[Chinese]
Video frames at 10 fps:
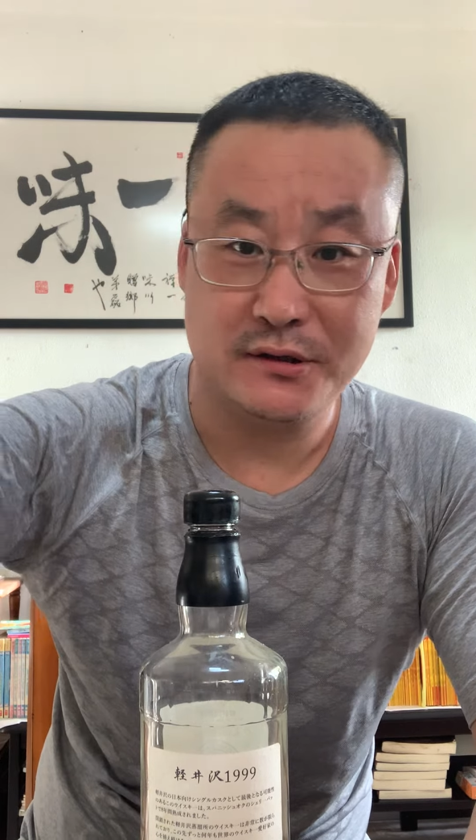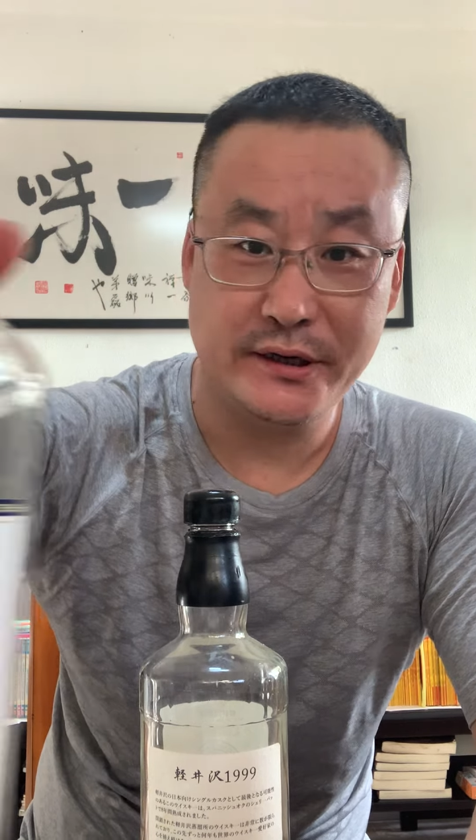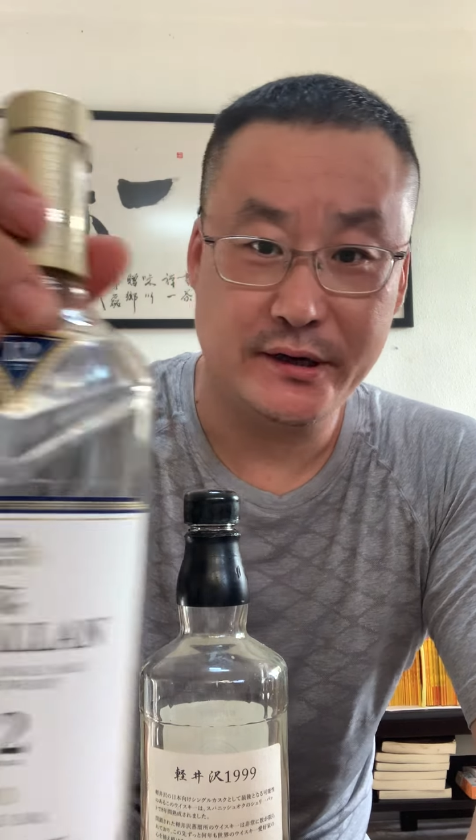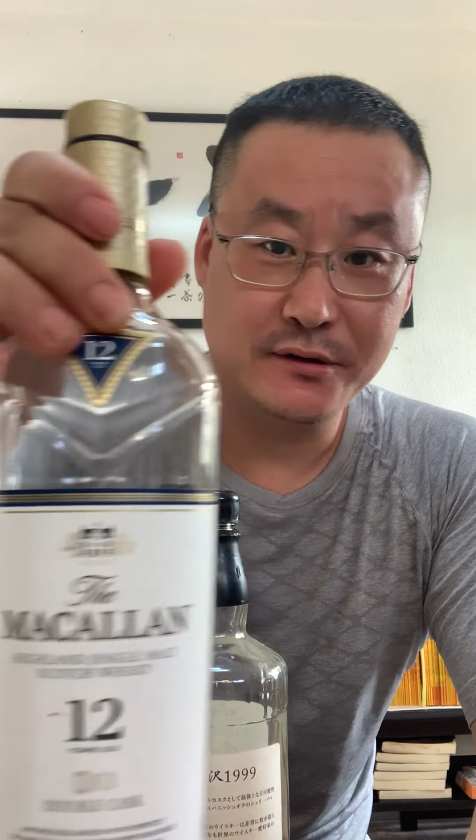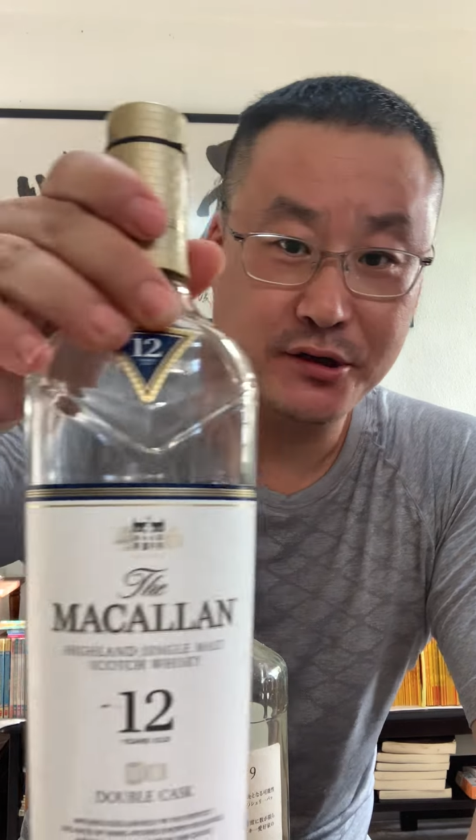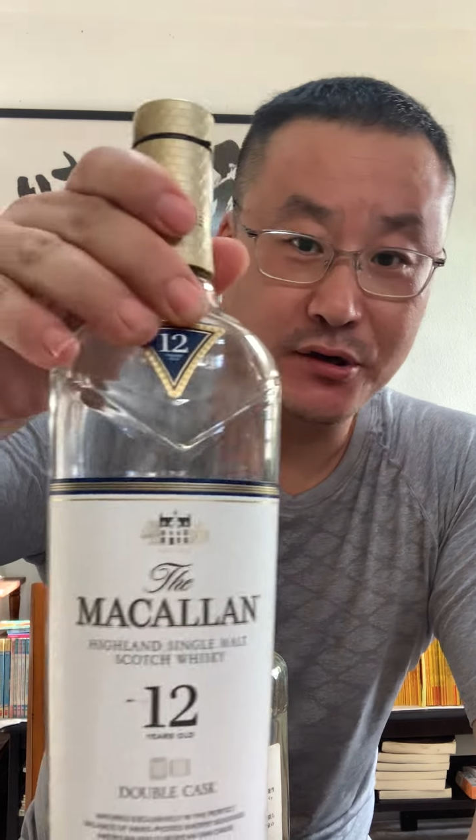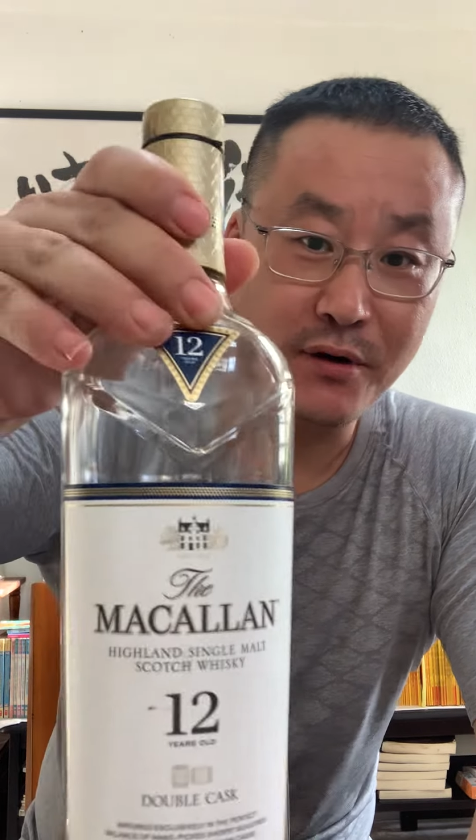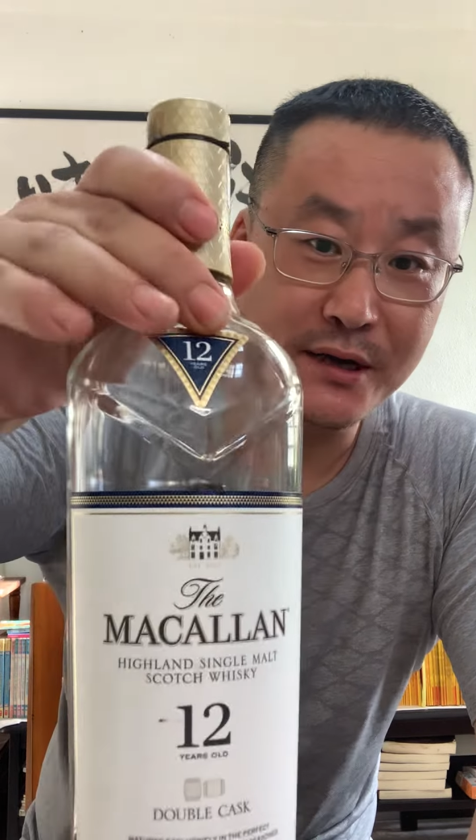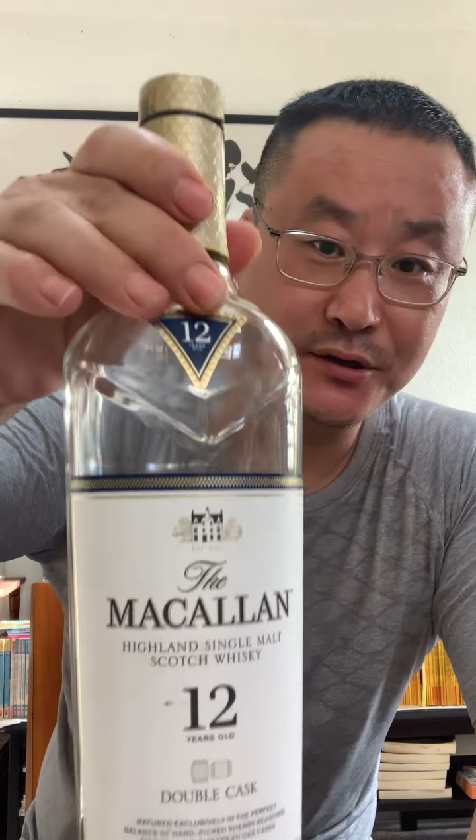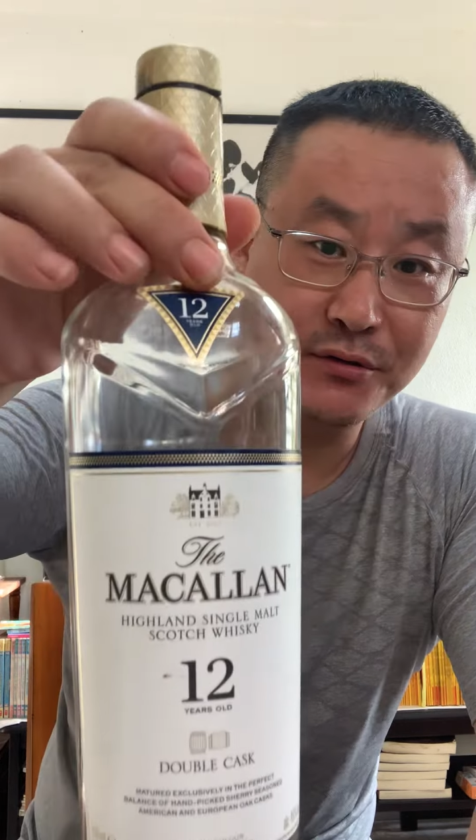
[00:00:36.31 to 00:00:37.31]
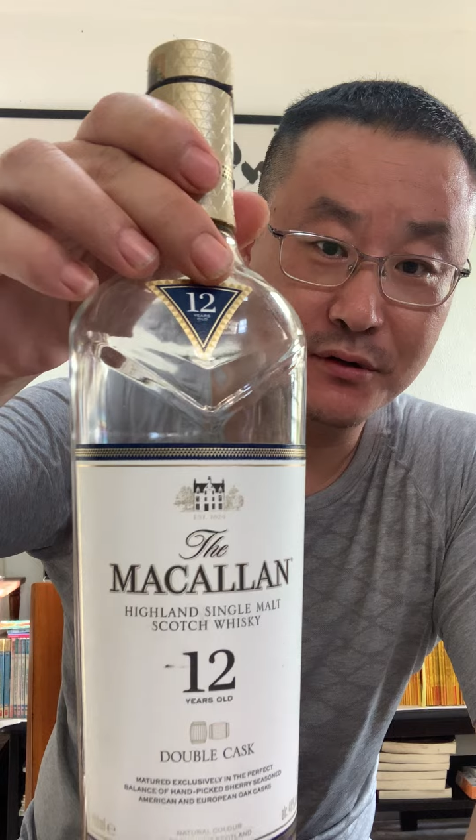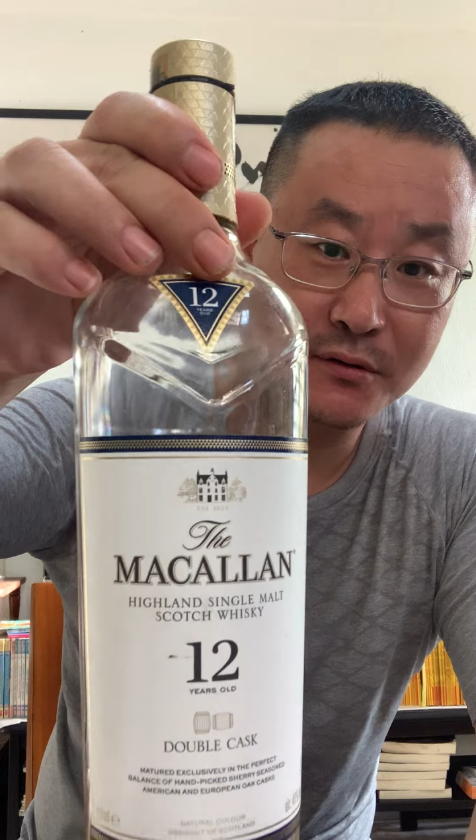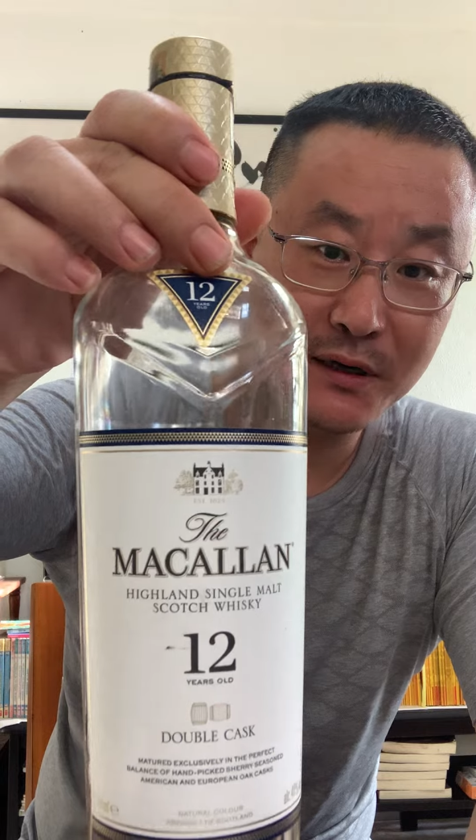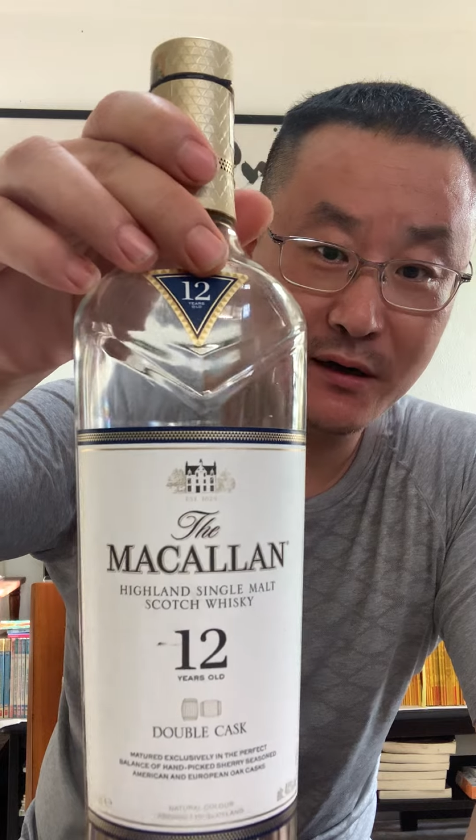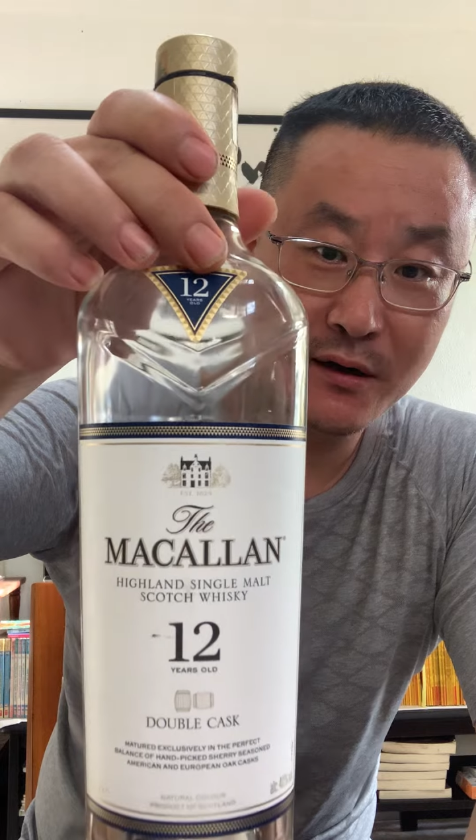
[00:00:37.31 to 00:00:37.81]
这这款酒是
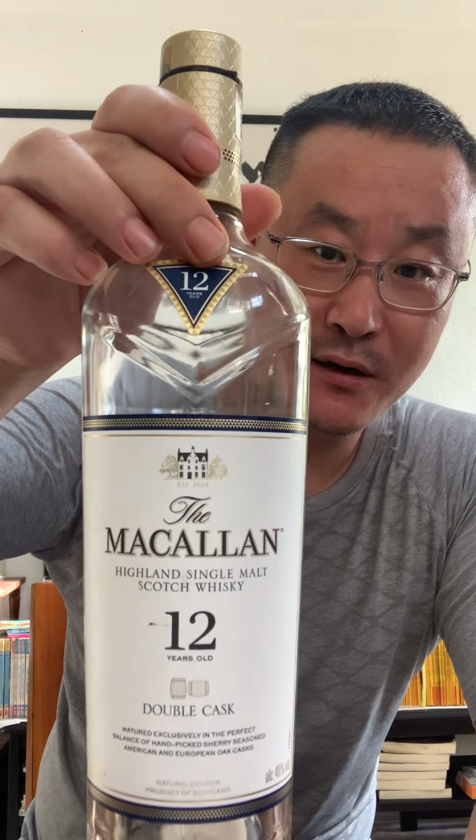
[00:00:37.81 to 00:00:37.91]
吧？